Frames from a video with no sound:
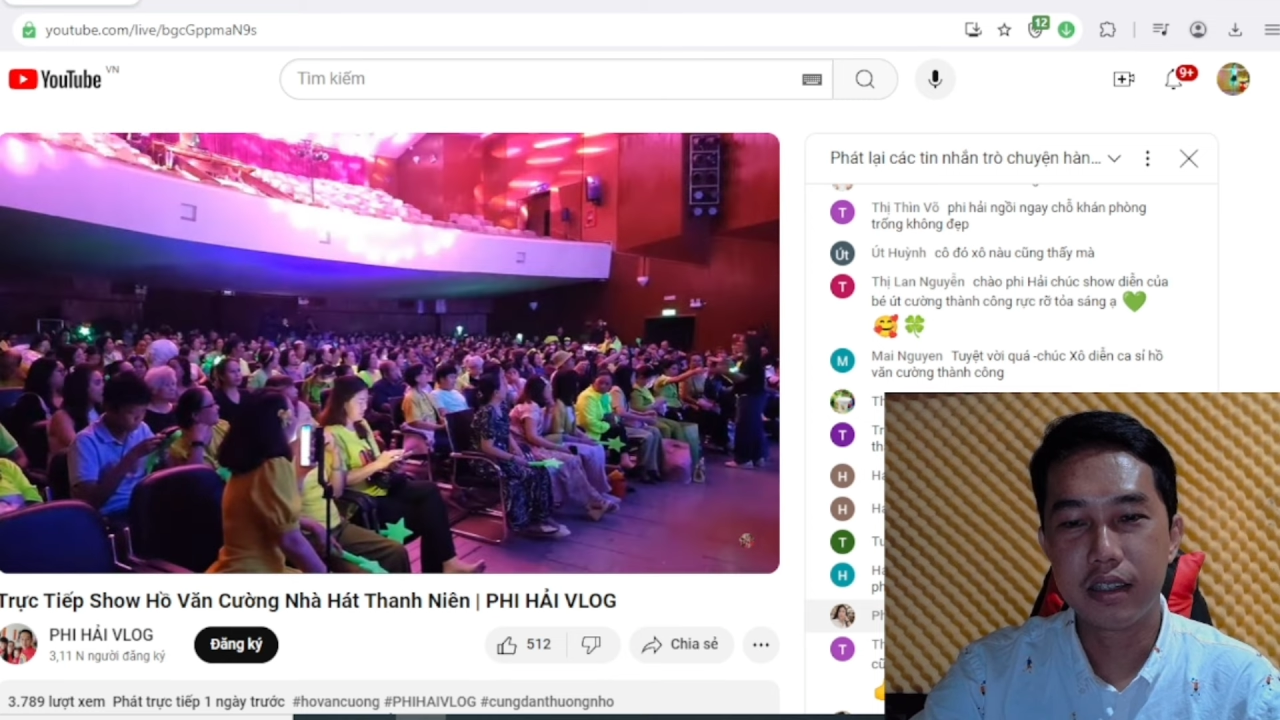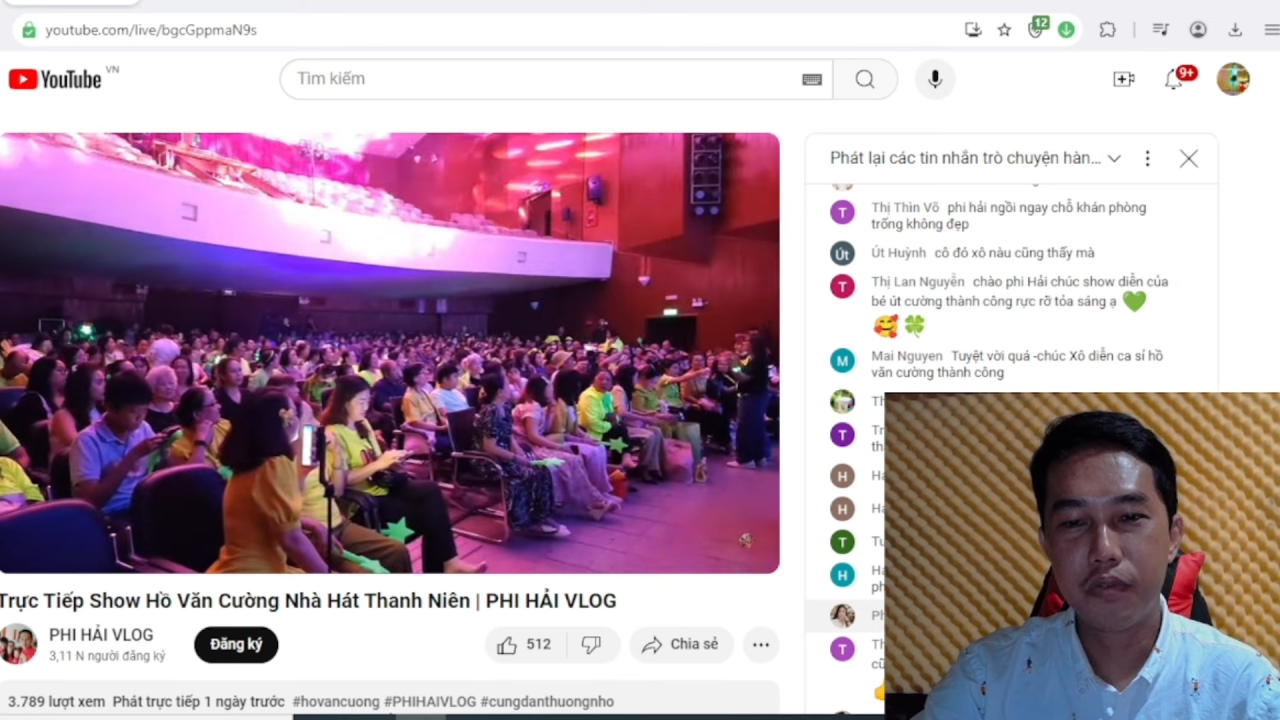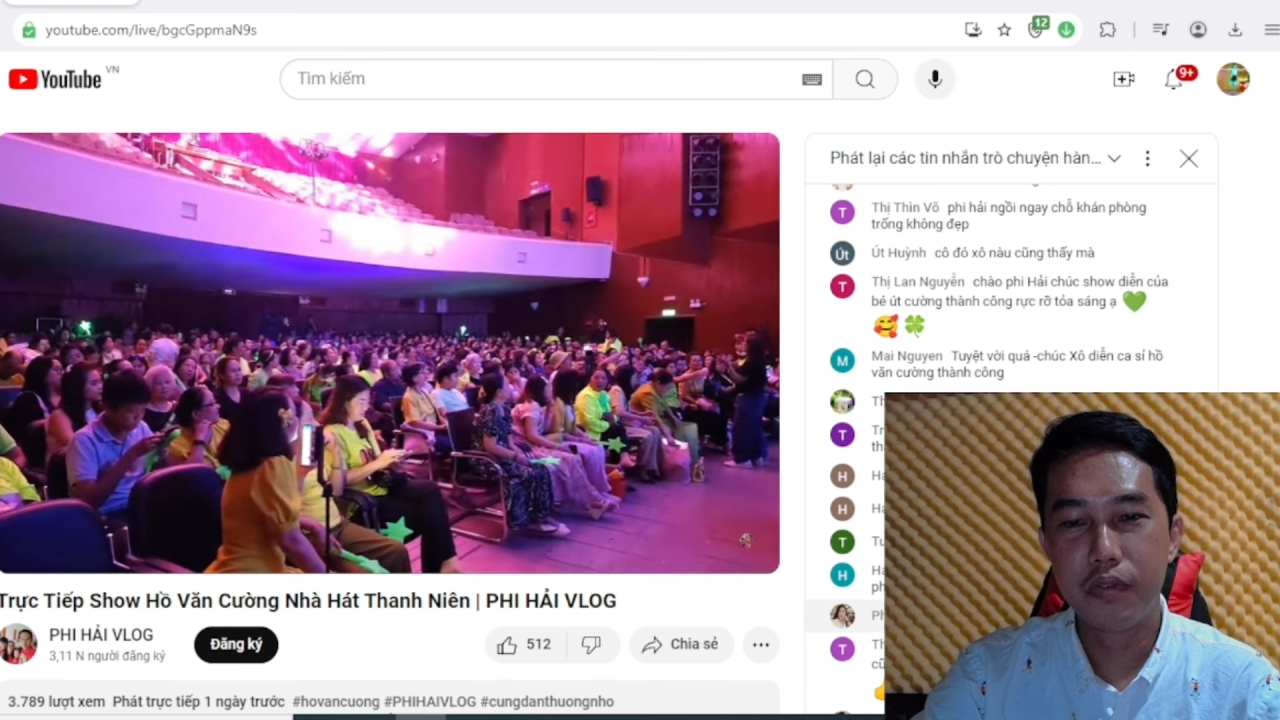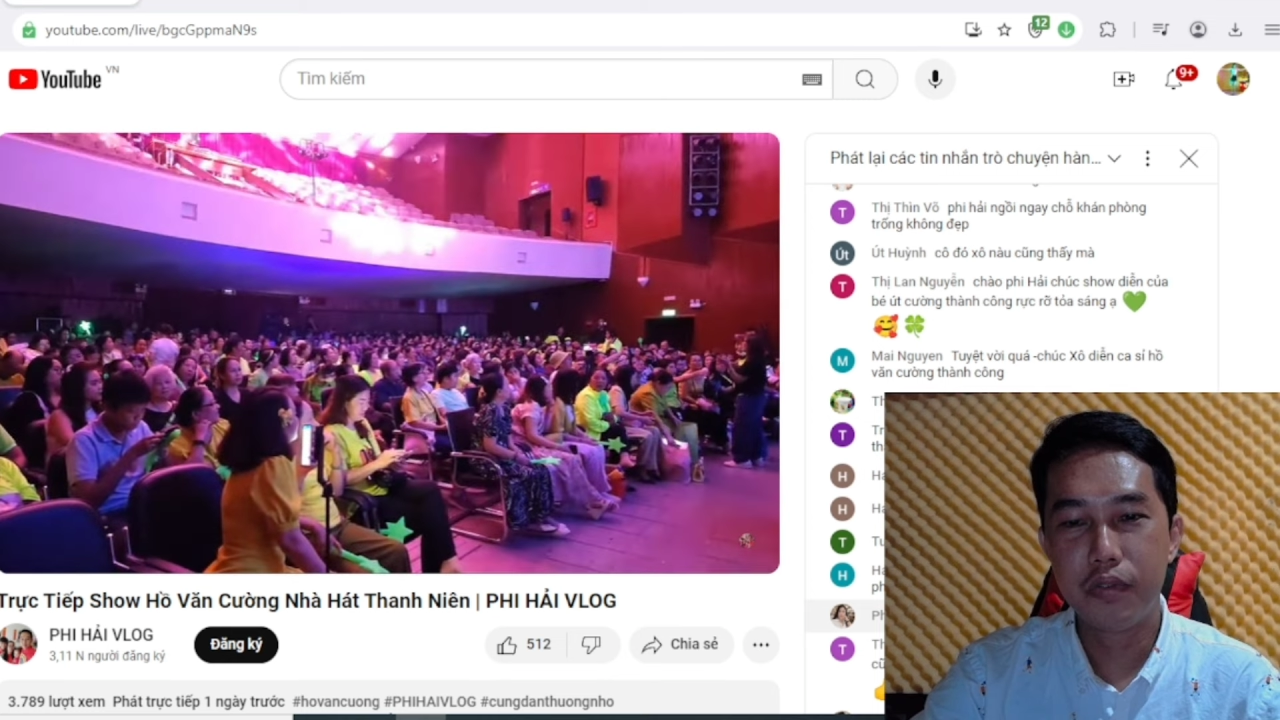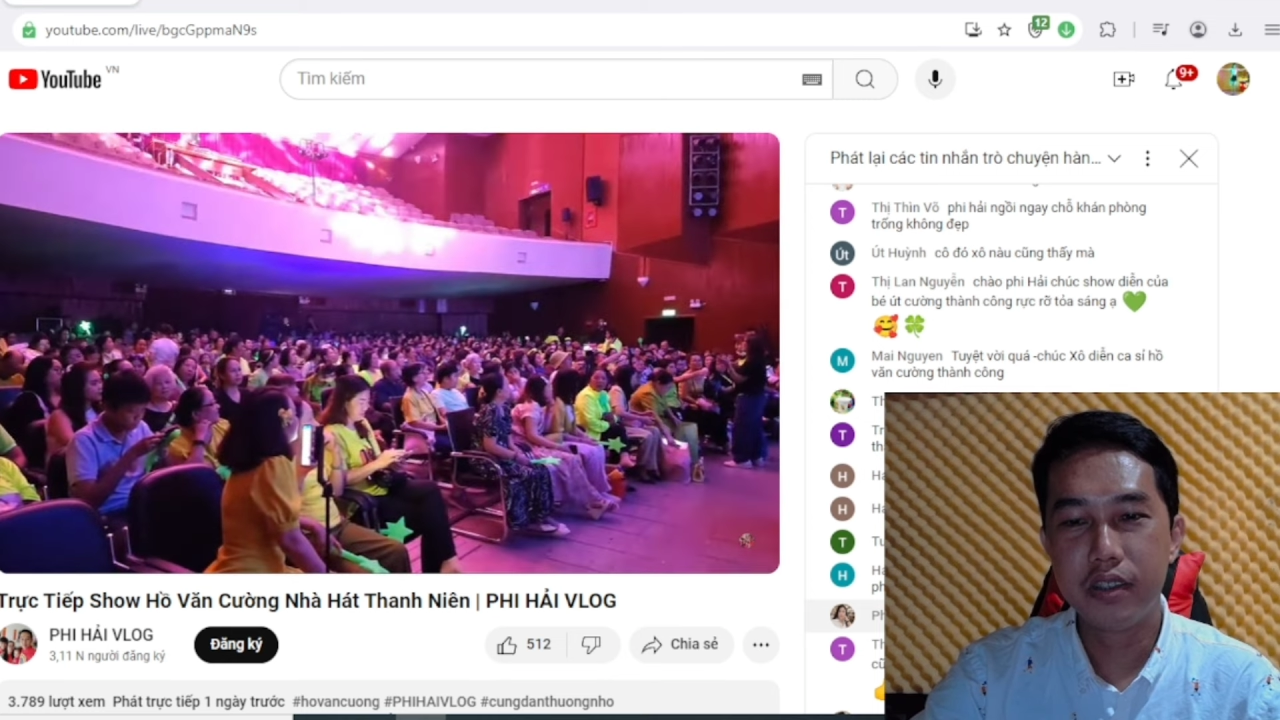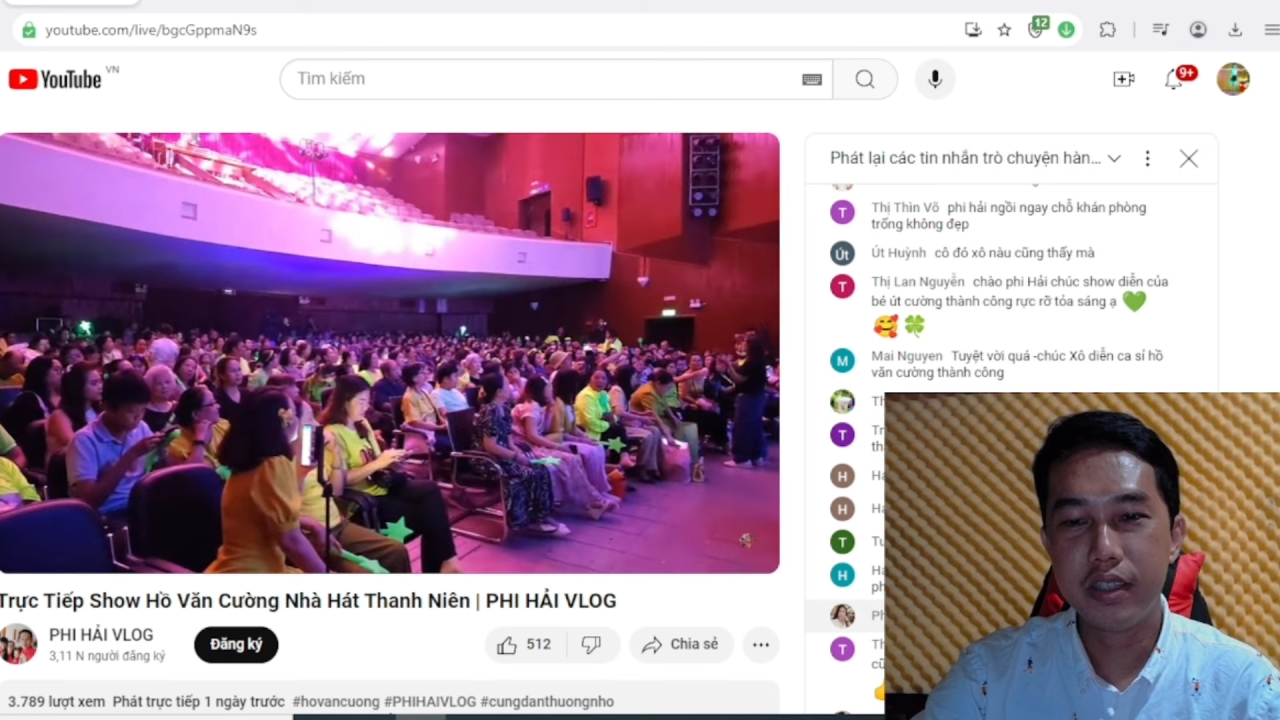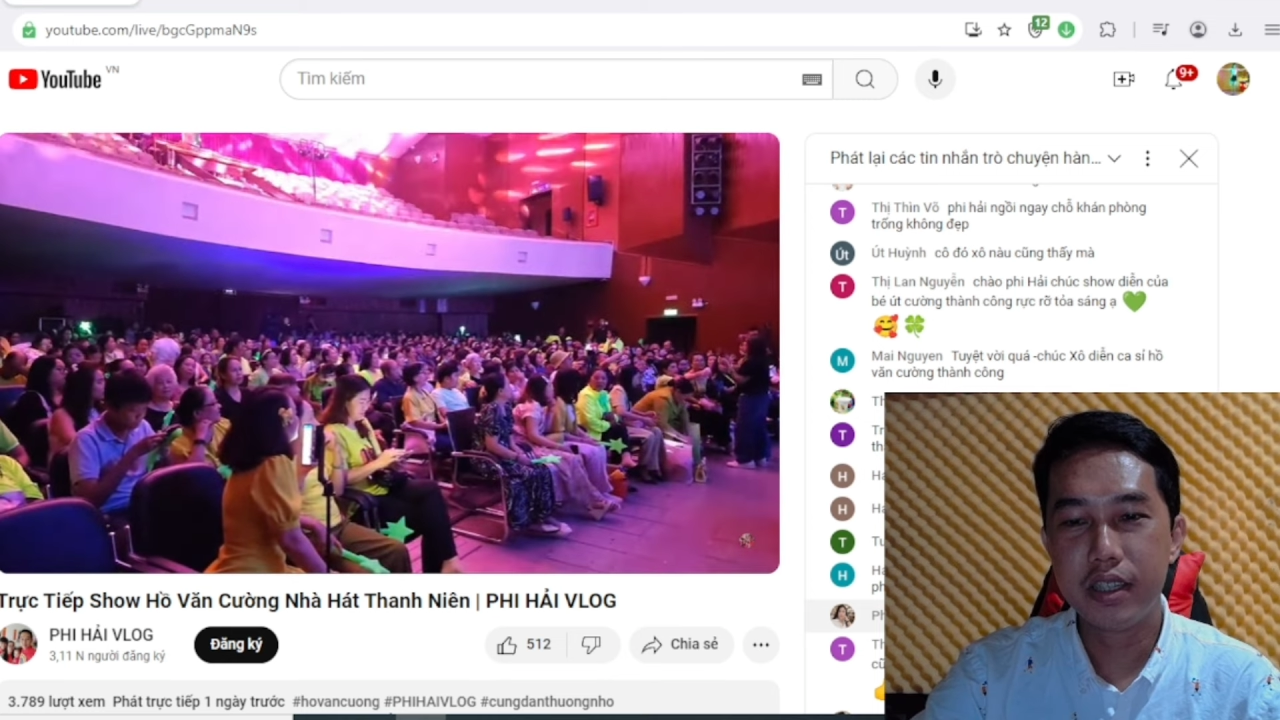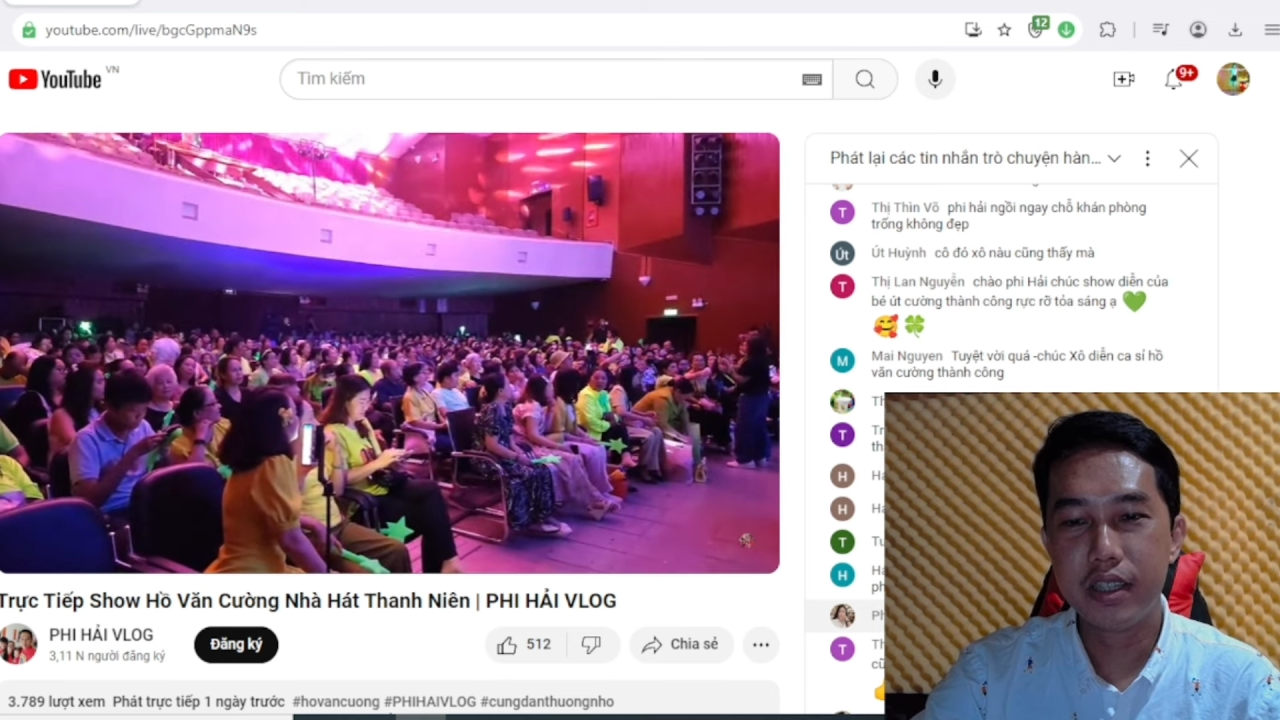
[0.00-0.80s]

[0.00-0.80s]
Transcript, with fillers: ở phía dưới nha